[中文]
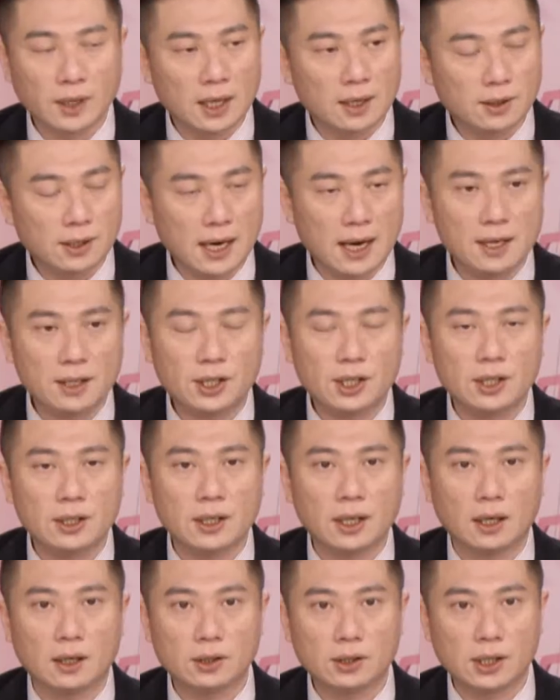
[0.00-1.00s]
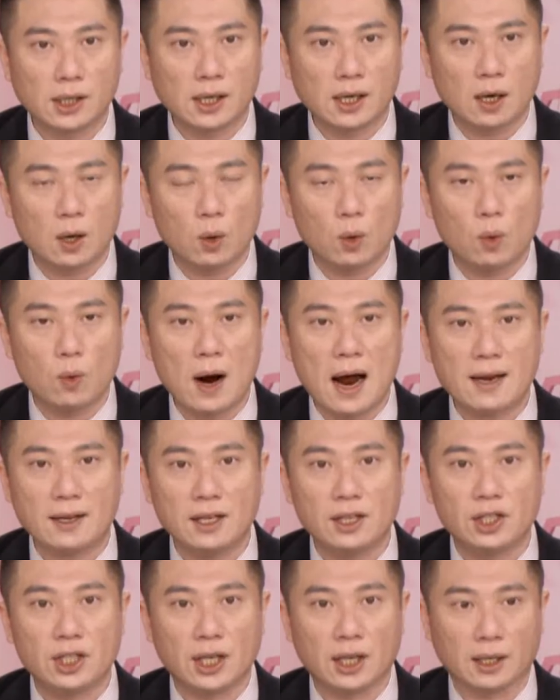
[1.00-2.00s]
这一次呢整个武汉
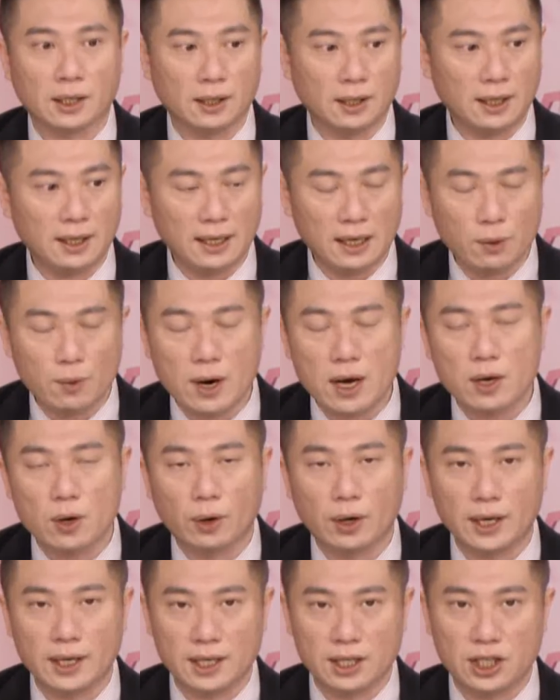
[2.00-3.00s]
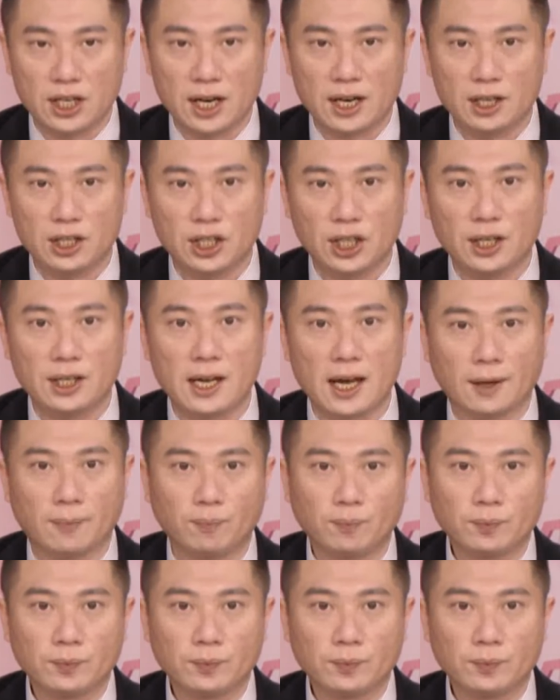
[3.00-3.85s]
疫情，因为有了以前的经验，